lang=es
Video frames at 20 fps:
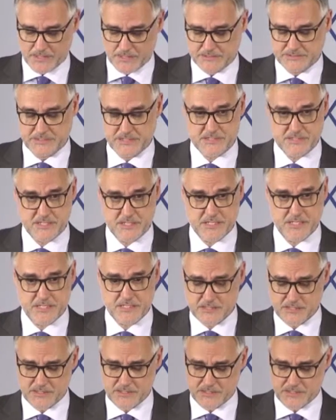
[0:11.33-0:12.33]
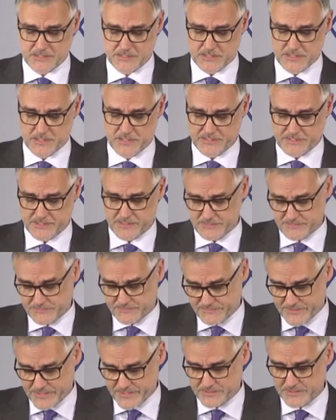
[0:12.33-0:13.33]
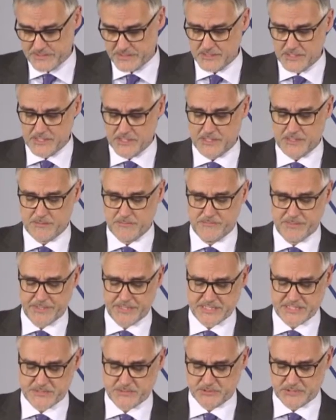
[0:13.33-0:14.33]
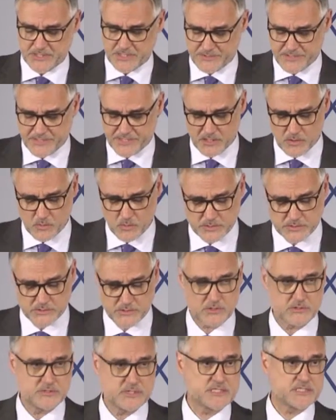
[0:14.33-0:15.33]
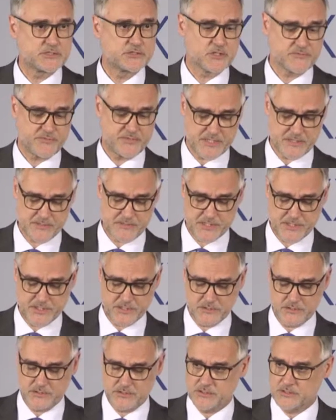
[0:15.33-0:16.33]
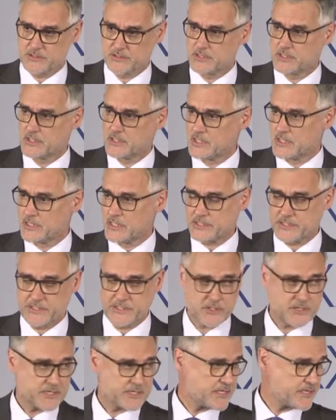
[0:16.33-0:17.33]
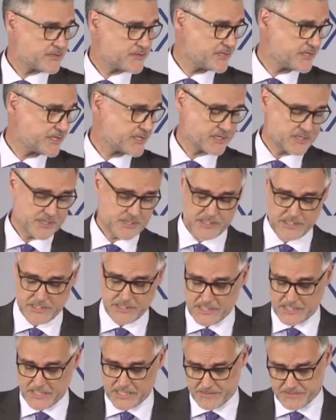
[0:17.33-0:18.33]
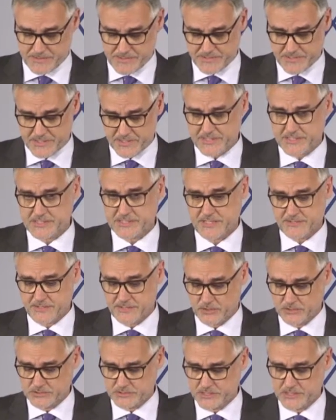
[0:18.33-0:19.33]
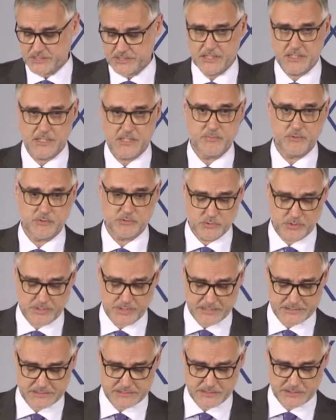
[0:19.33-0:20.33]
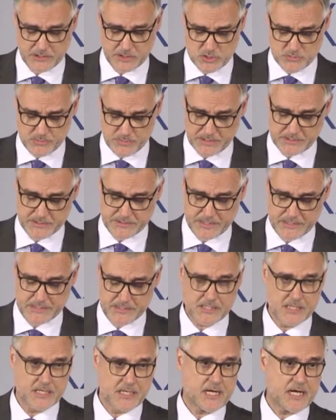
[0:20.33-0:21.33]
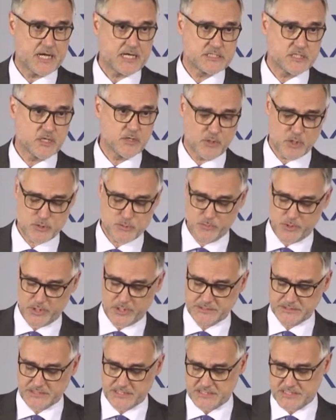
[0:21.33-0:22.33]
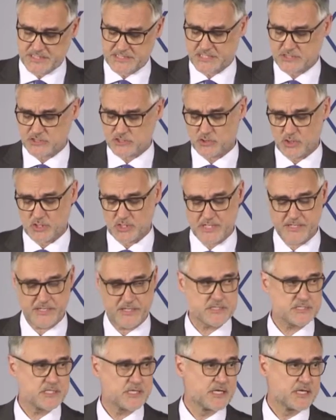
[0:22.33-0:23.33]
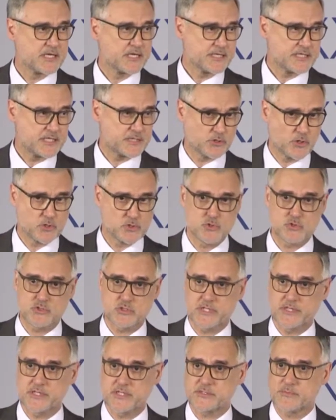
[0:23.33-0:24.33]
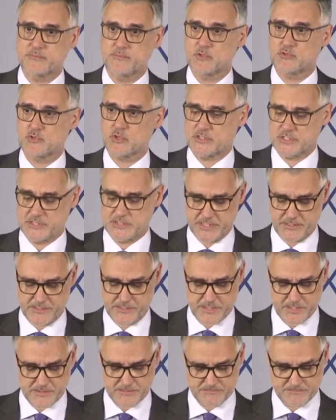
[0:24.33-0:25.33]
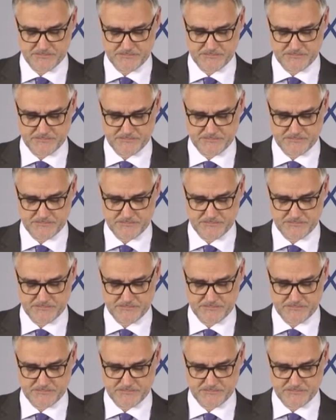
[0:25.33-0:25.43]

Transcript: De este ya, se dice fácil, vigésimo tercer encuentro del sector financiero. Quiero agradecer a ABC y a Deloitte la oportunidad que nos brindan, así como a los ponentes de estas dos jornadas y a todos ustedes por su asistencia.